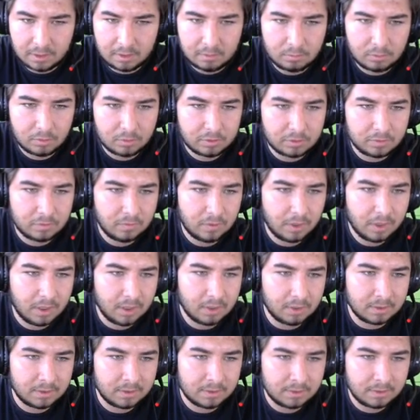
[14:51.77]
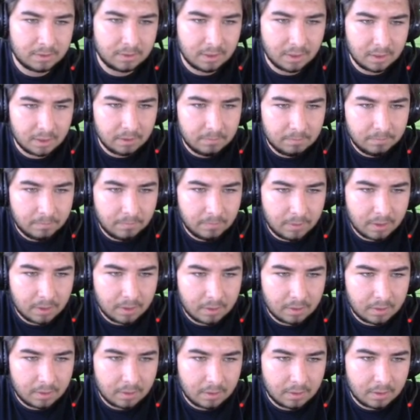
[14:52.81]
Animal to Wild diyelim.
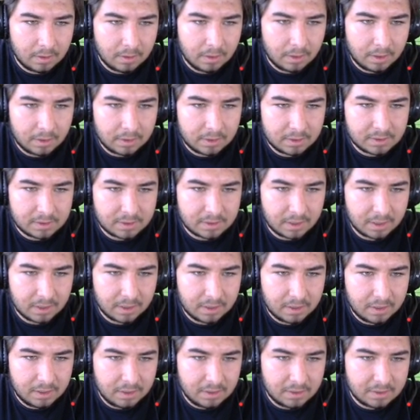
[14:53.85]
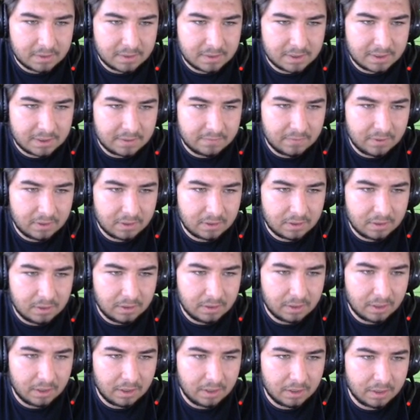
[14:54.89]
Hangisi daha iyi? Swindle
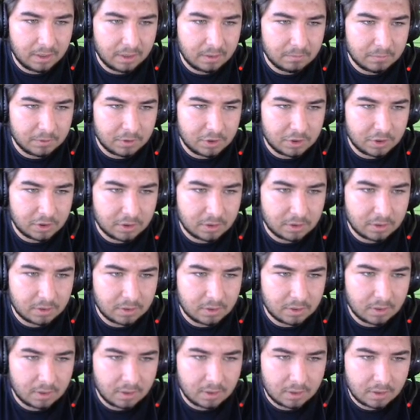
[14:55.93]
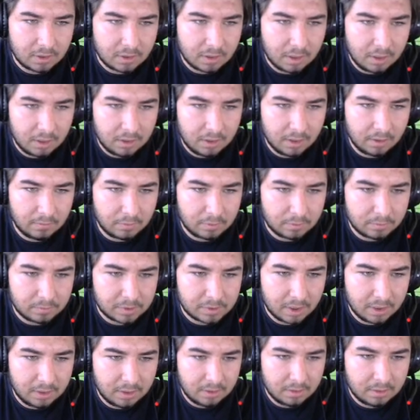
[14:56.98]
daha iyiymiş. Kal yavrum
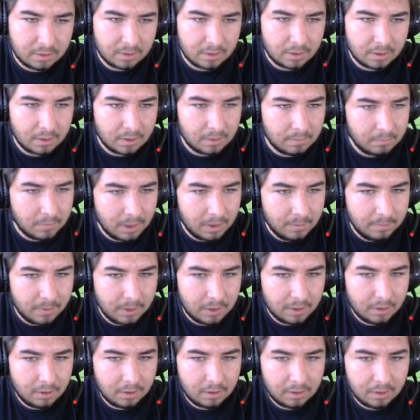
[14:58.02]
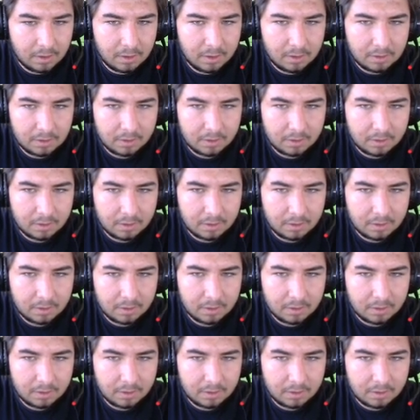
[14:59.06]
sen. Bye bye.